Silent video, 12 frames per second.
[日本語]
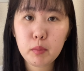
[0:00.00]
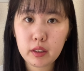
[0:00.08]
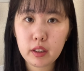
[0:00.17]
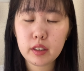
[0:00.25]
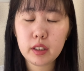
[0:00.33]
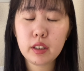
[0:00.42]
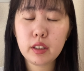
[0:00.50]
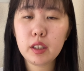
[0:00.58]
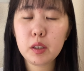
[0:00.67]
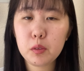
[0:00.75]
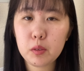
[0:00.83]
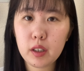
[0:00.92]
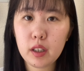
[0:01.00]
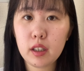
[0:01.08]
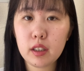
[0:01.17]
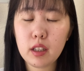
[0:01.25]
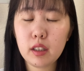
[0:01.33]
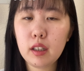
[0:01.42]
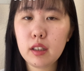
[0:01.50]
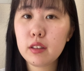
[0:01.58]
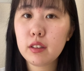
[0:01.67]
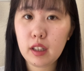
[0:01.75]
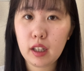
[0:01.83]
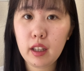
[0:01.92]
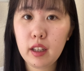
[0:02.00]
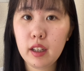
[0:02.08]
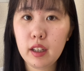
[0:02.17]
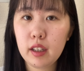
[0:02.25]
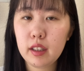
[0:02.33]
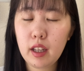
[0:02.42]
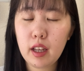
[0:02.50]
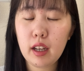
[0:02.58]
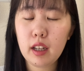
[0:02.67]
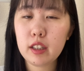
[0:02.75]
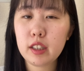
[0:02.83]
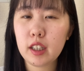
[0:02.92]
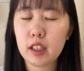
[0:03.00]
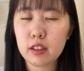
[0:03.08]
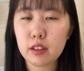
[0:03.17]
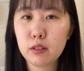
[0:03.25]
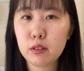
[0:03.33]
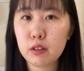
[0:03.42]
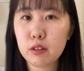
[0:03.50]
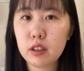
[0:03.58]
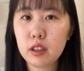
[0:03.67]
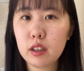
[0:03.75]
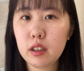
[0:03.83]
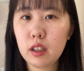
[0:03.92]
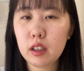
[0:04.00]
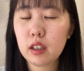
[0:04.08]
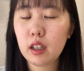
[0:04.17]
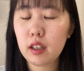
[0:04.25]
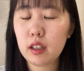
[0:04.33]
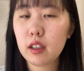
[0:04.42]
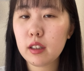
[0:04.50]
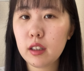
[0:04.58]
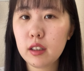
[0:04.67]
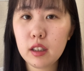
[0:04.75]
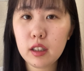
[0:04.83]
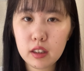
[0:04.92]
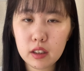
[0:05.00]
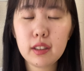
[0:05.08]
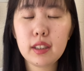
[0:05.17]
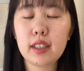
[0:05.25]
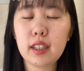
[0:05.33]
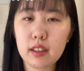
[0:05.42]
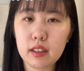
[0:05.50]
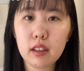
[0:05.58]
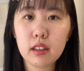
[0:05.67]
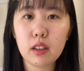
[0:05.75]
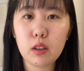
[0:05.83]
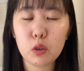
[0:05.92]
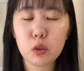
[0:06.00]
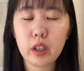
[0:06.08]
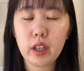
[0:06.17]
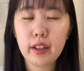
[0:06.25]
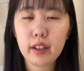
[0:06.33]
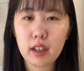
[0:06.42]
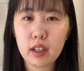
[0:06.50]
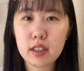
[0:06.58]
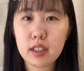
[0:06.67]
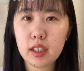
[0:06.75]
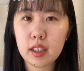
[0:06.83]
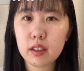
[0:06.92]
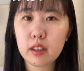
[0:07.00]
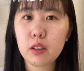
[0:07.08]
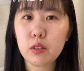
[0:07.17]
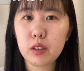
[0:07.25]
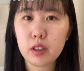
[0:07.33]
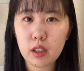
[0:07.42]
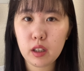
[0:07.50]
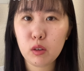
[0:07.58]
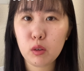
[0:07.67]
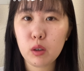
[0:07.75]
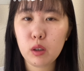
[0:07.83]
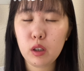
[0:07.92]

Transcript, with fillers: 撮影しているのがさんがつくらいで、嵐が活動休止になってからさんかげつくらい経ったっていう感じになっているんですけど、